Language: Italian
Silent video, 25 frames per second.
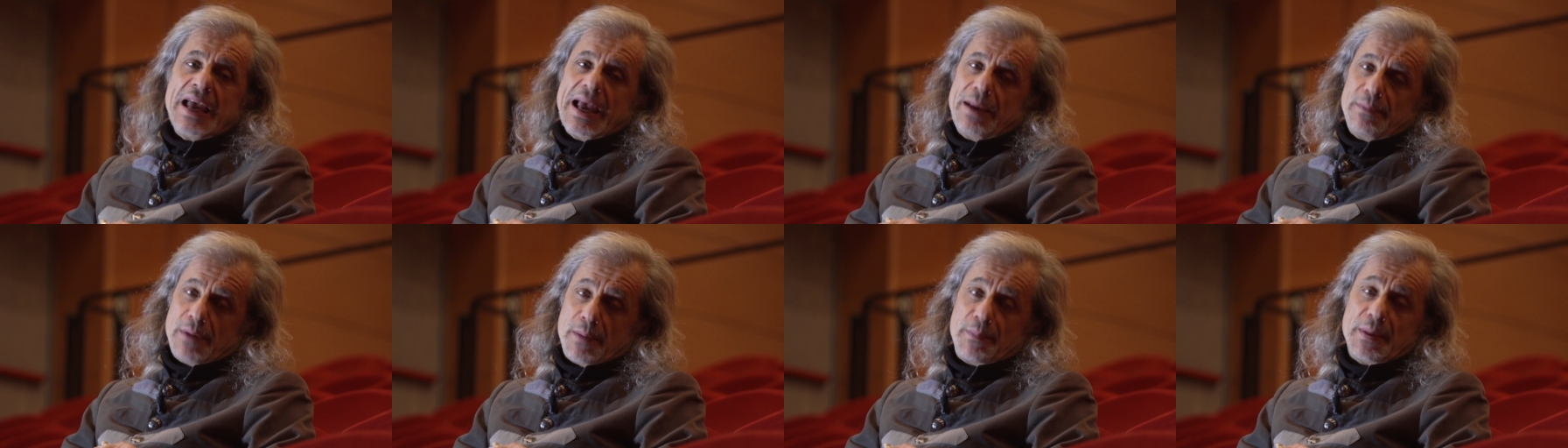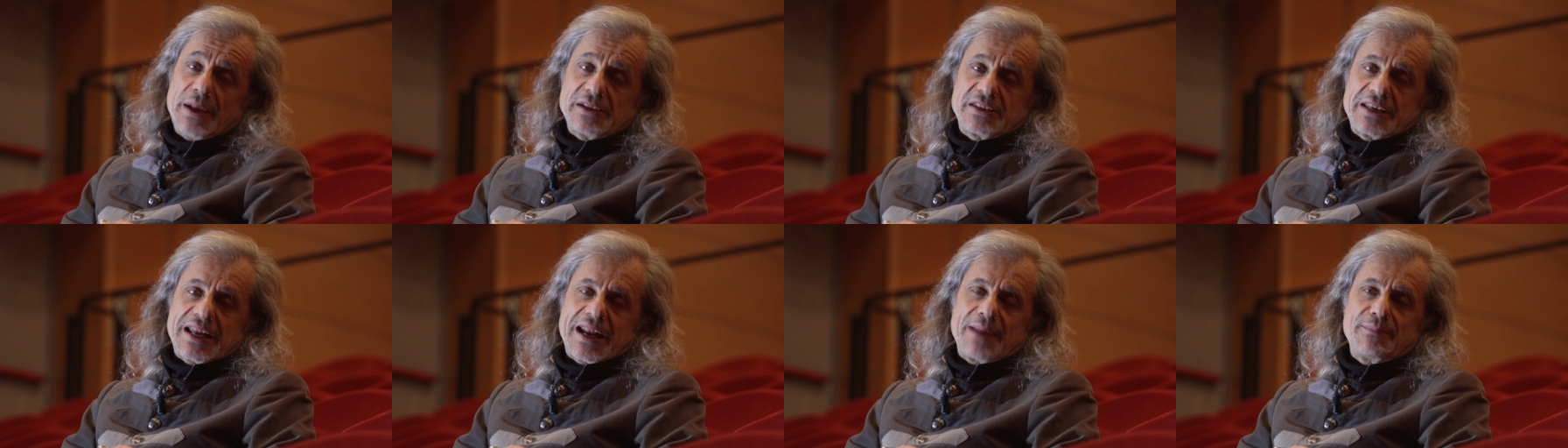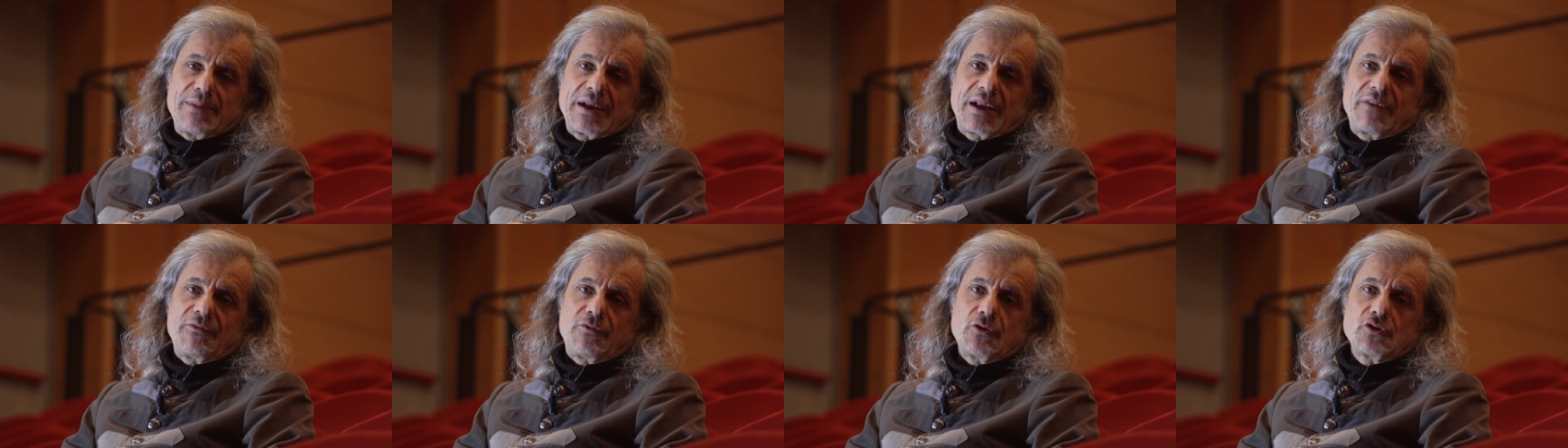e mi
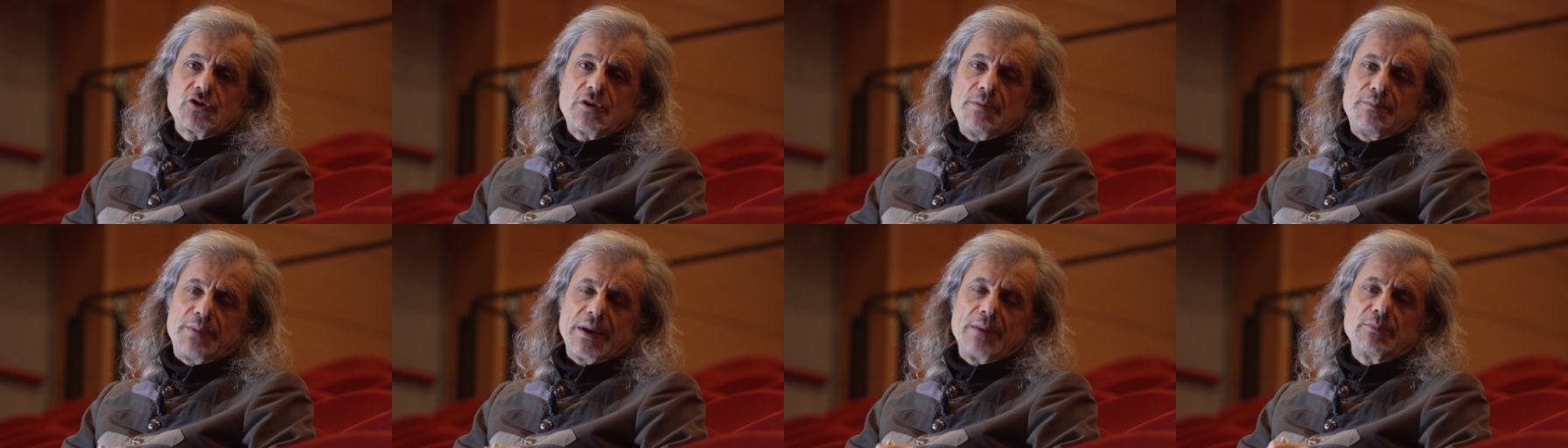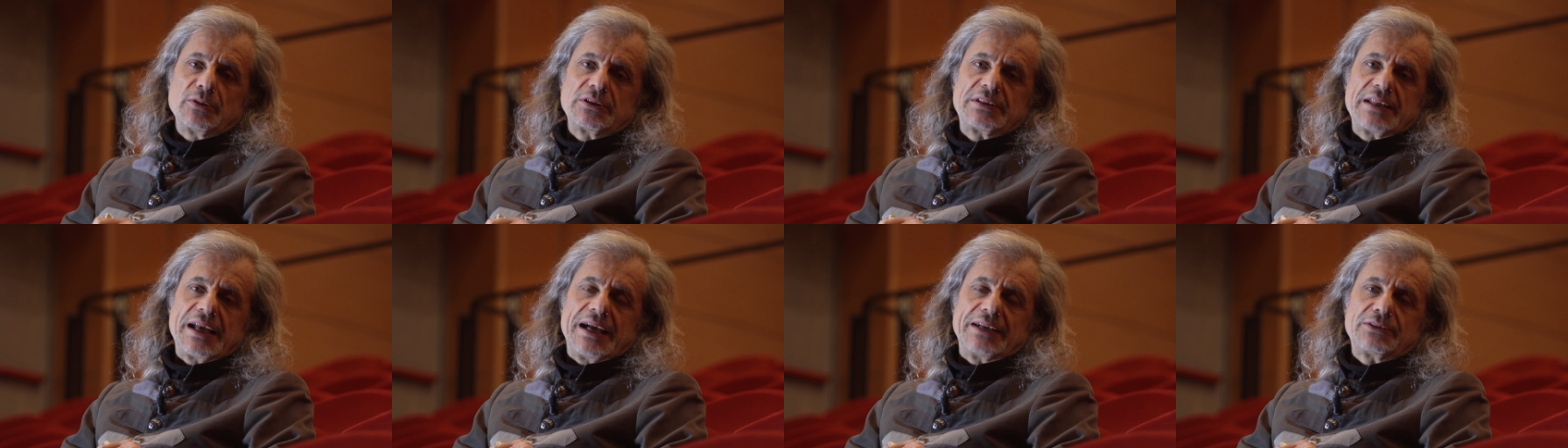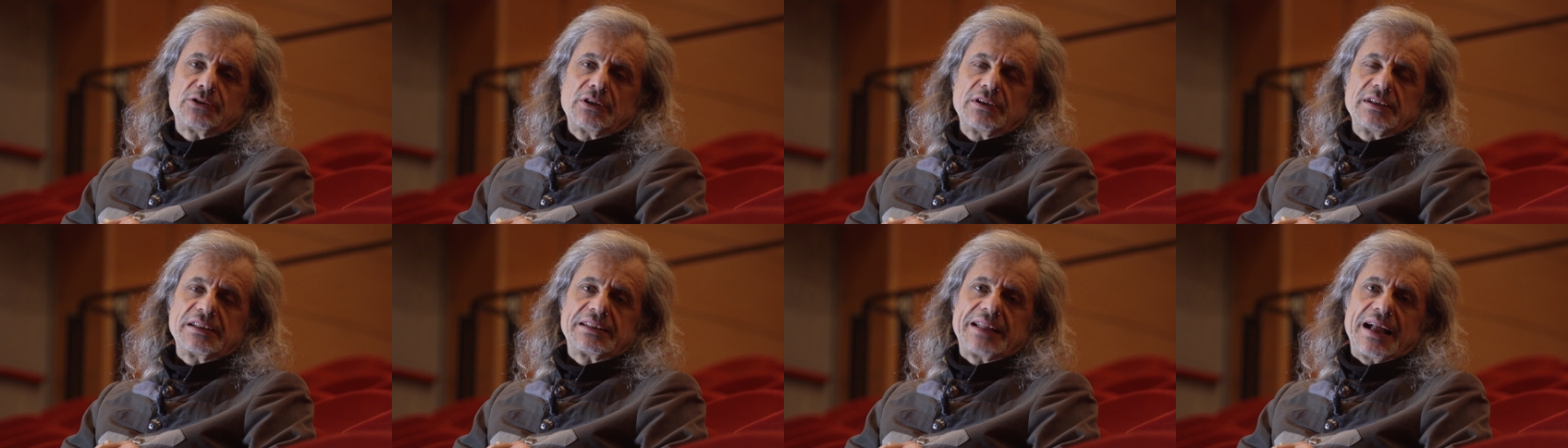piacerebbe che fosse il primo
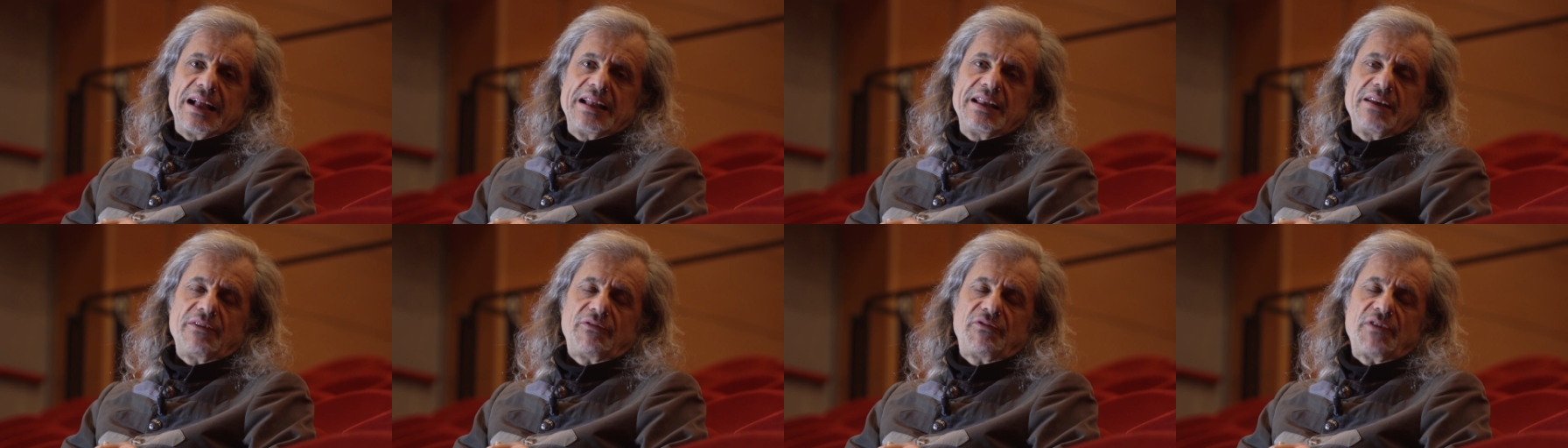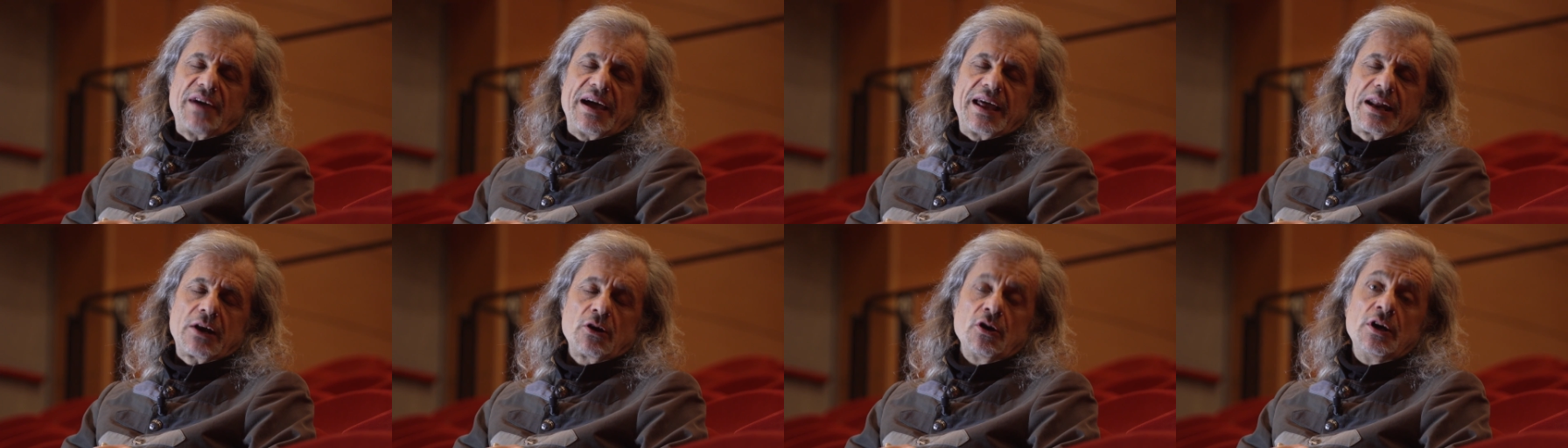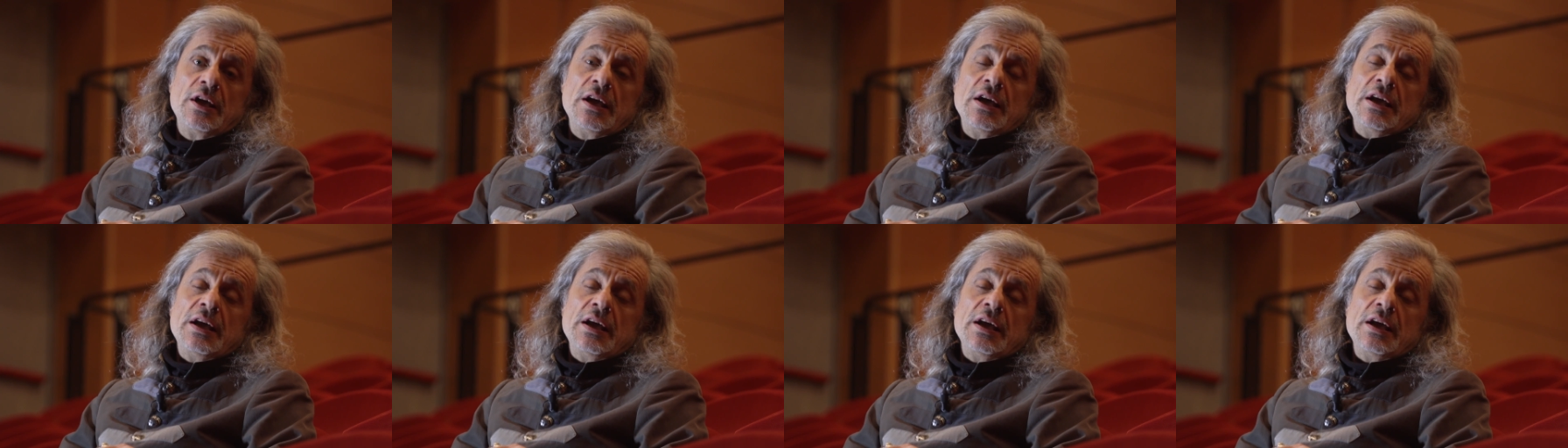teatro in Italia a farlo,